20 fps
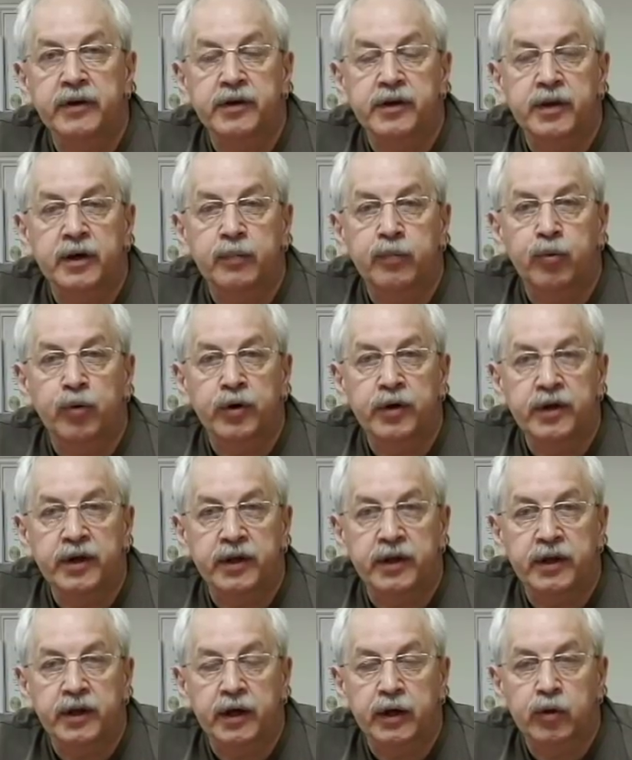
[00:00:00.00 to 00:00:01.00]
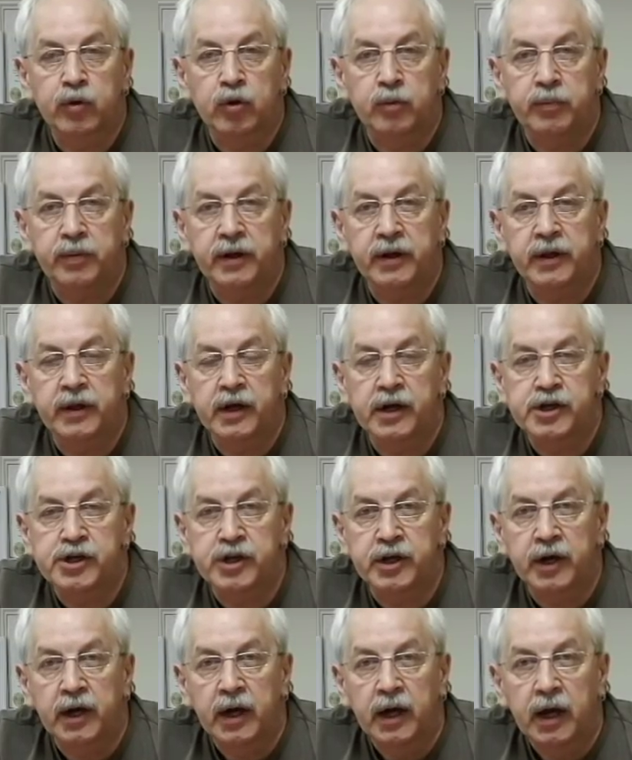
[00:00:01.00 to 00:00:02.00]
до сих пор нет ни одной
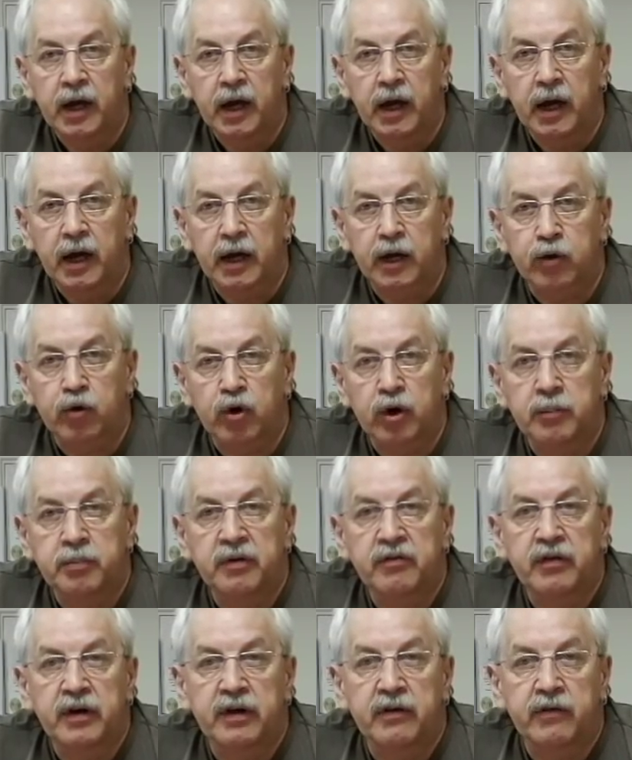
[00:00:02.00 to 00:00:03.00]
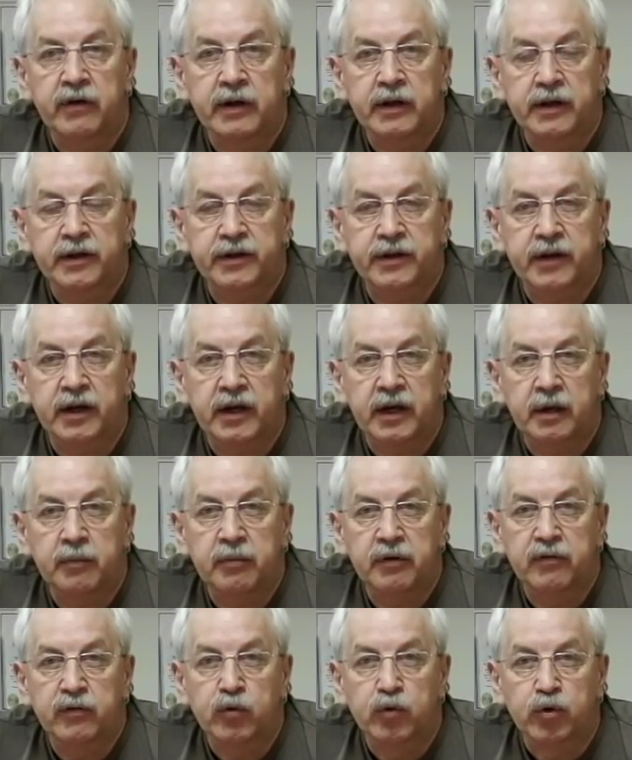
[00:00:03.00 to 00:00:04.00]
передачи, которая бы воевала с
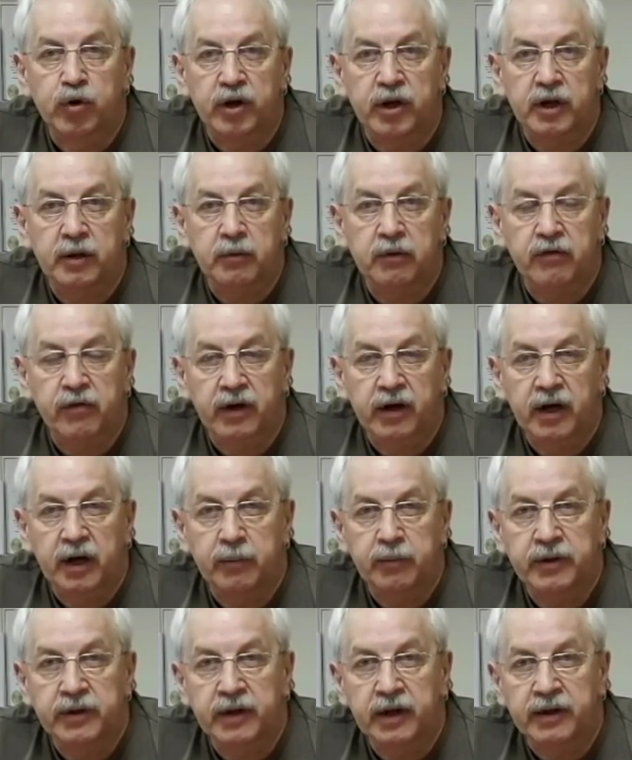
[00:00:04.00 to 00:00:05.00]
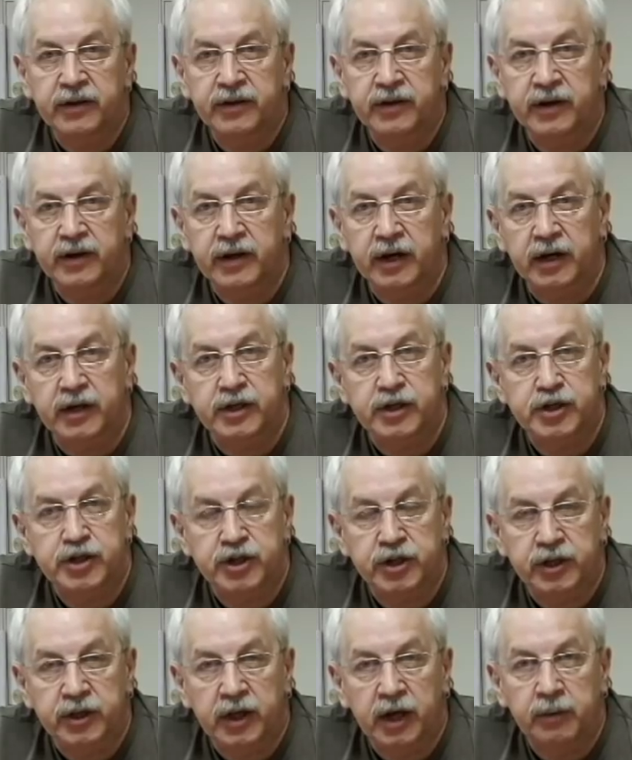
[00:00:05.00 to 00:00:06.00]
такими внутренними врагами нации, как
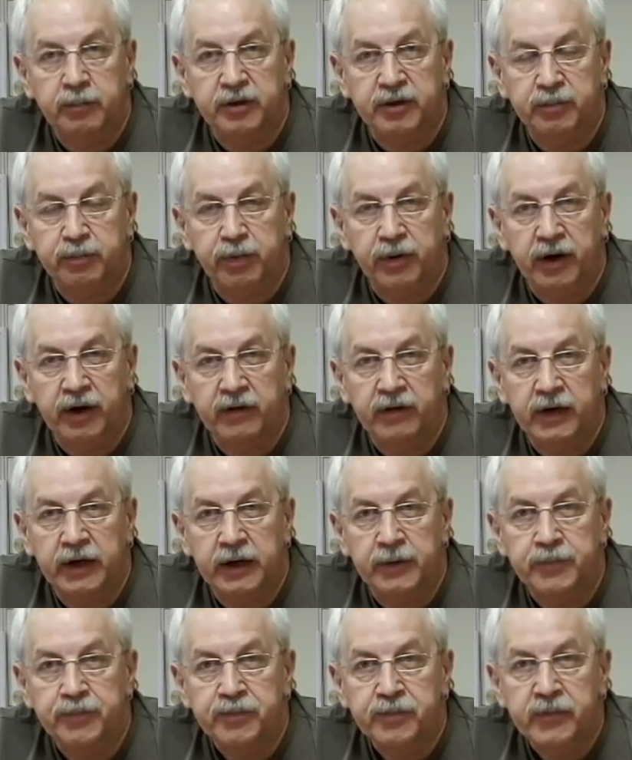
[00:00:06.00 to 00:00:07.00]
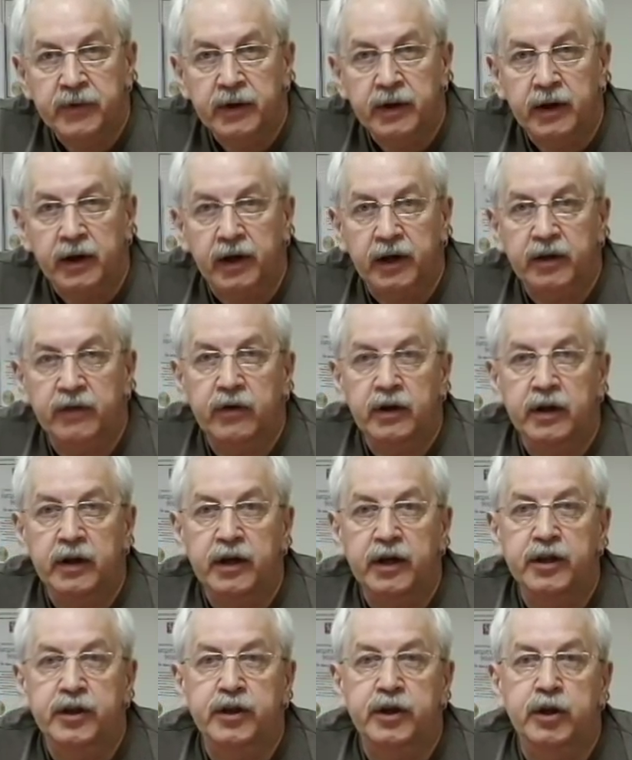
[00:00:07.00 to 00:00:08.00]
нищета, бесправие,
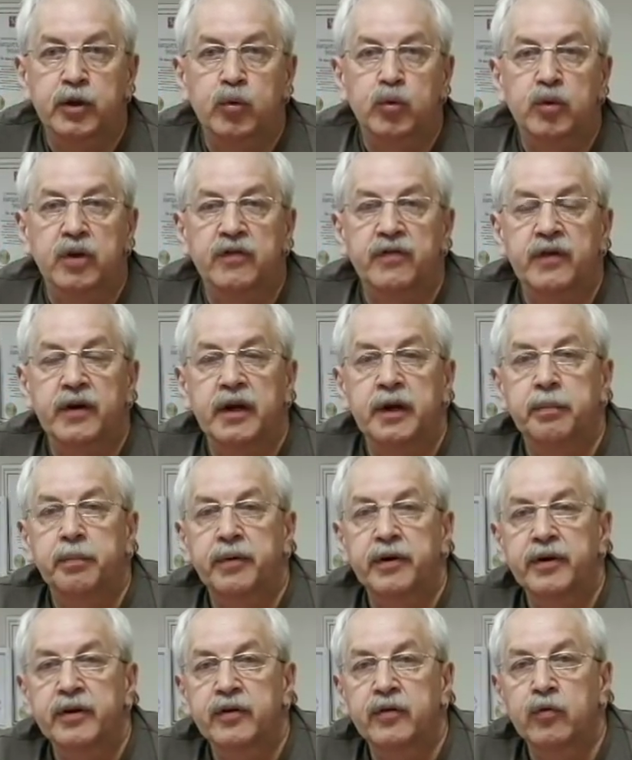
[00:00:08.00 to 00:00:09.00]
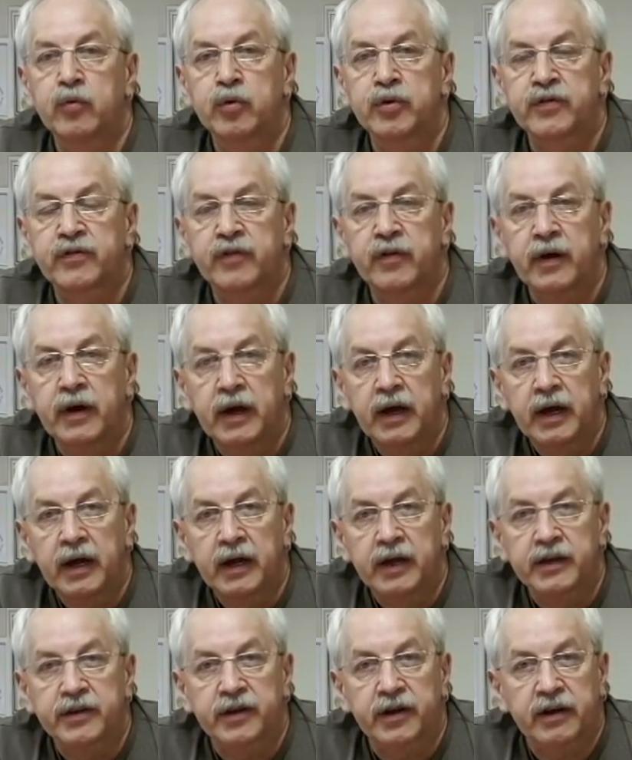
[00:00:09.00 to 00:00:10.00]
развал институтов и производств,
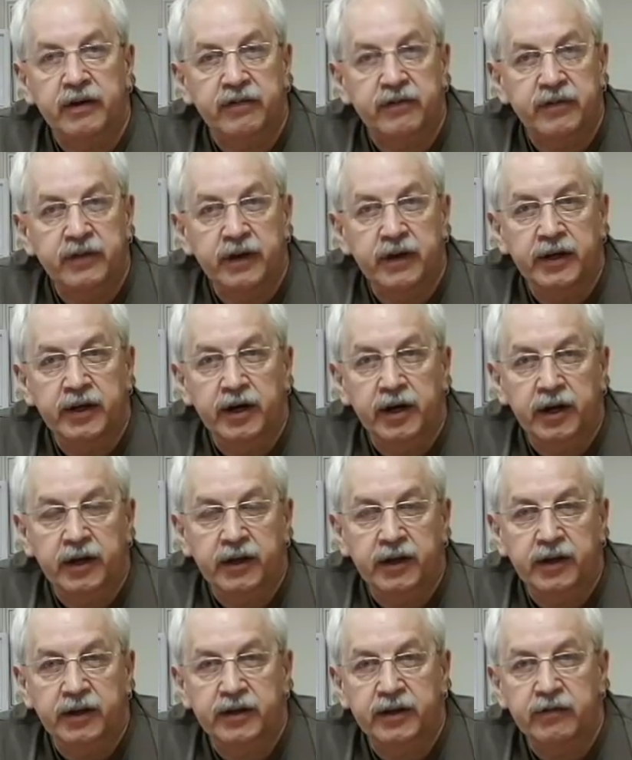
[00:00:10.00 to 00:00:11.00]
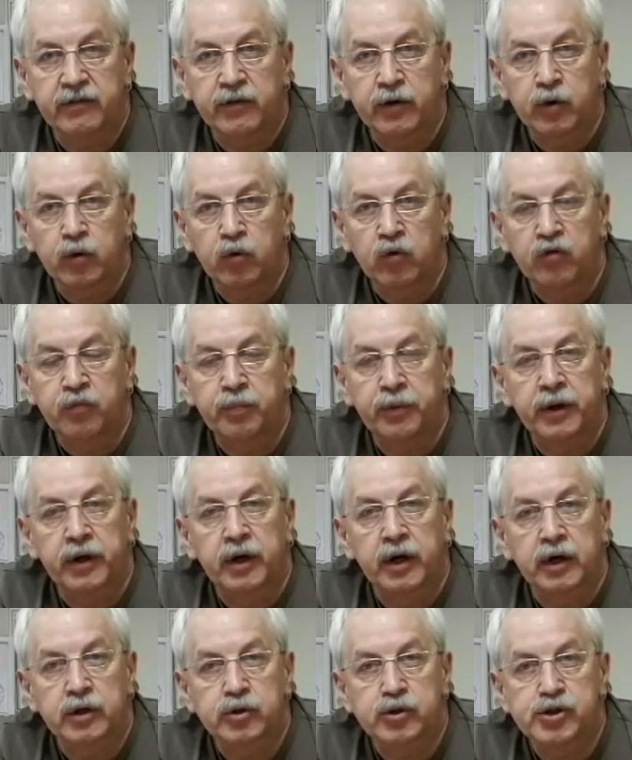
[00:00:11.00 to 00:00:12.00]
нравственная деградация верхов,
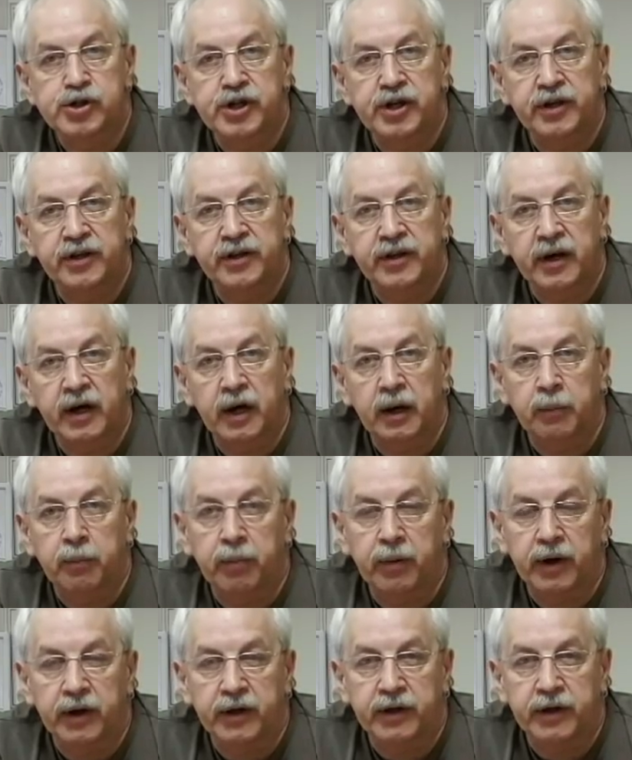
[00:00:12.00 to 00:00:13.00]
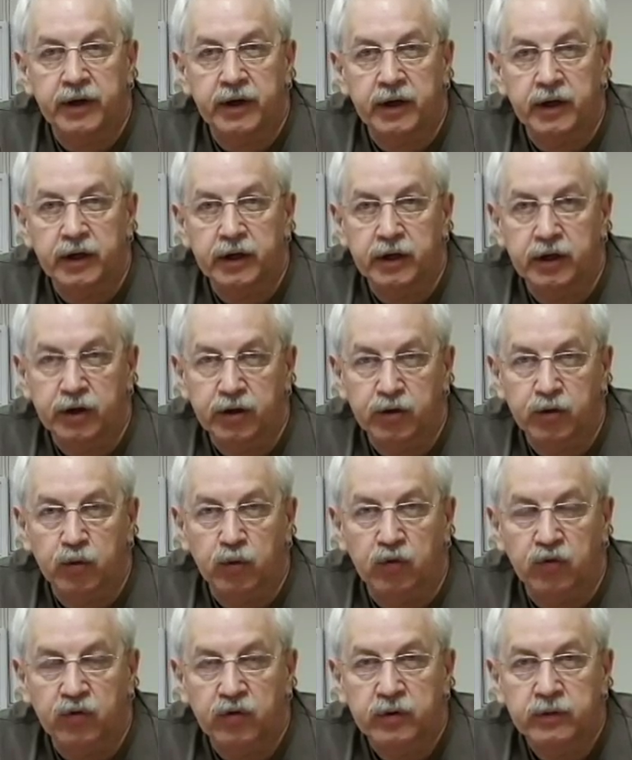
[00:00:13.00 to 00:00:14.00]
прикажущаяся апатии
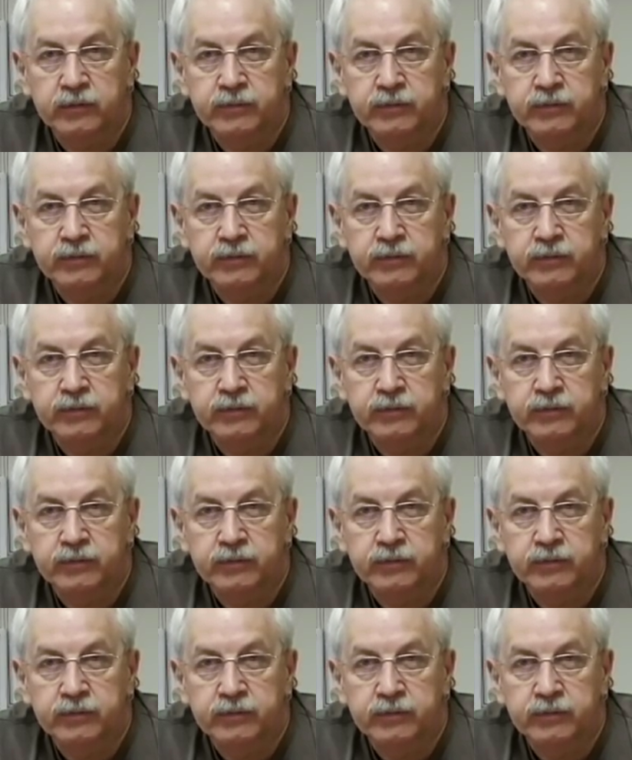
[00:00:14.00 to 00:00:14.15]
низов.